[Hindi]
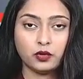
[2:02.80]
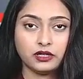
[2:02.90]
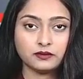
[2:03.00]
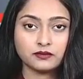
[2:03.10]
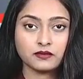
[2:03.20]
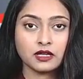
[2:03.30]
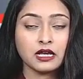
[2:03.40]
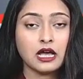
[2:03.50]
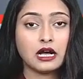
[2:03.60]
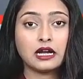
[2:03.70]
भूलें
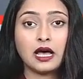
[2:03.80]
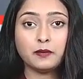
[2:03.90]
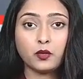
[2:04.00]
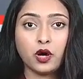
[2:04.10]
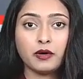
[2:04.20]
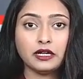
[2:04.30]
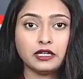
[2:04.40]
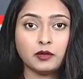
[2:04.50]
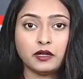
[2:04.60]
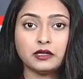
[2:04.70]
अगर आपको हमारी
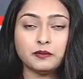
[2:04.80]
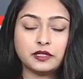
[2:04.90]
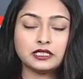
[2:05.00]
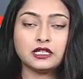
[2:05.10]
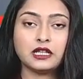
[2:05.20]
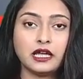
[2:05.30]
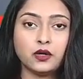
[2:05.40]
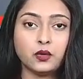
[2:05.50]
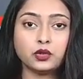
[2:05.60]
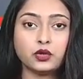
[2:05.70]
खबर पसंद
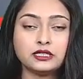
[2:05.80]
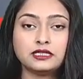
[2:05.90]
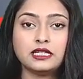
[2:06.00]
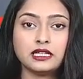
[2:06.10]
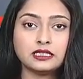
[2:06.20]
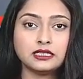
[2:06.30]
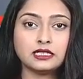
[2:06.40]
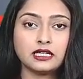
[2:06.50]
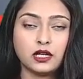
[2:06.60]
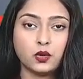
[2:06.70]
आई हो तो इसे ज्यादा से
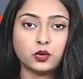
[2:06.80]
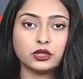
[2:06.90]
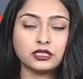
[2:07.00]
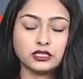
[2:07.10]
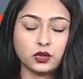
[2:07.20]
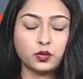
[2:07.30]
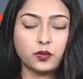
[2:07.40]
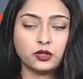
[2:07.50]
ज्यादा लोगों तक जरूर